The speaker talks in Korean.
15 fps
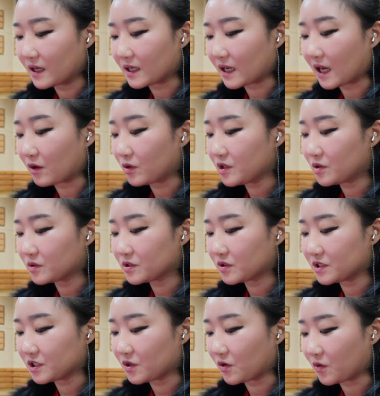강원 영서
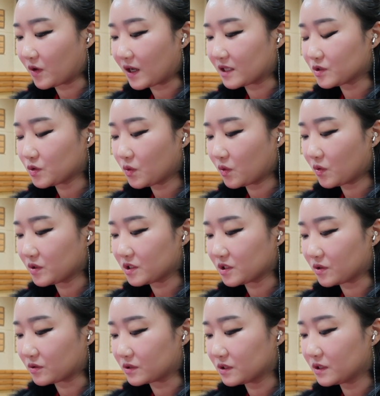지역과 수도권
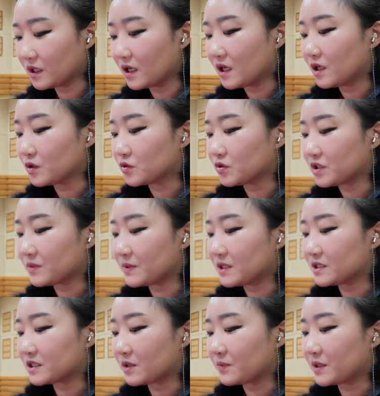지역은
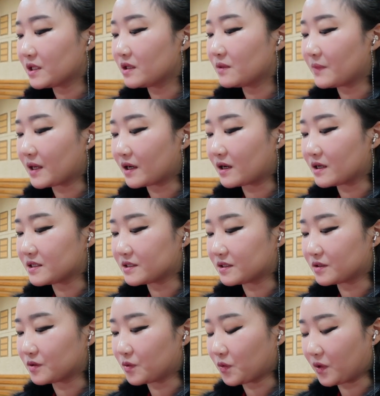
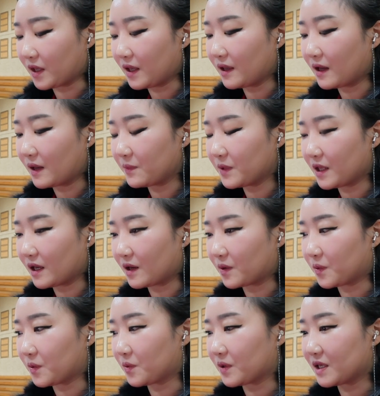91.1MHz를 통해
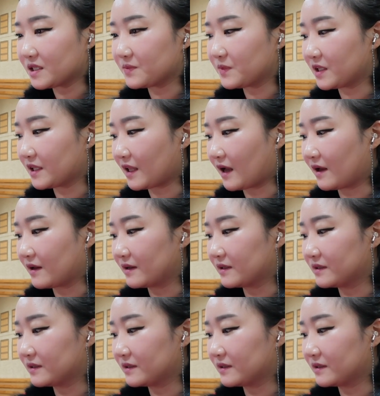함께하고 계십니다.